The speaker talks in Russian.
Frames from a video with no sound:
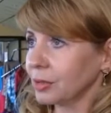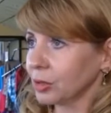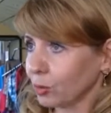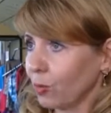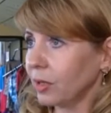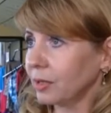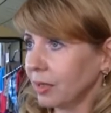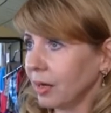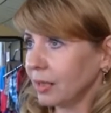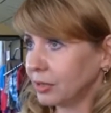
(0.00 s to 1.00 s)

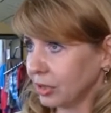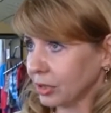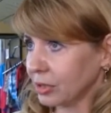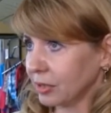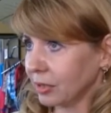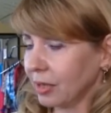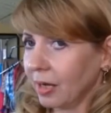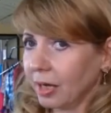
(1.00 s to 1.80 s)
школьной одежды.